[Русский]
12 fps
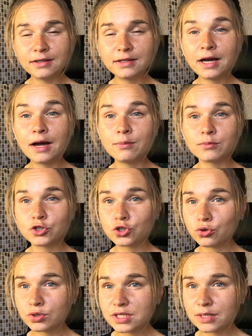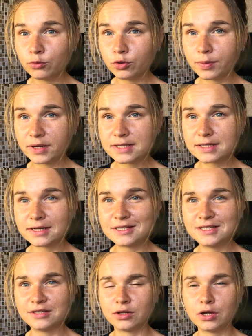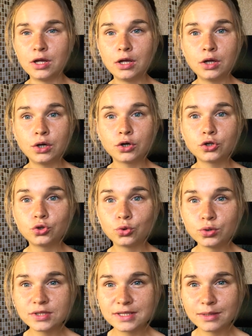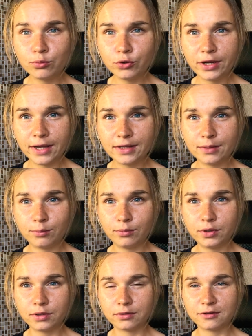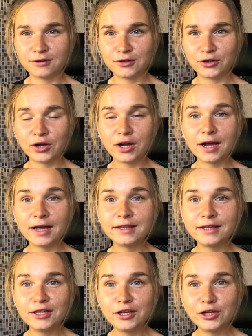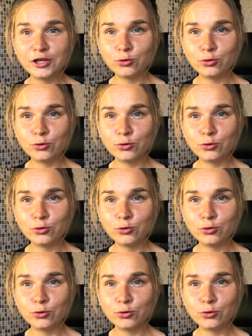Там, что с тобой происходило – кто с тобой рядом был, какие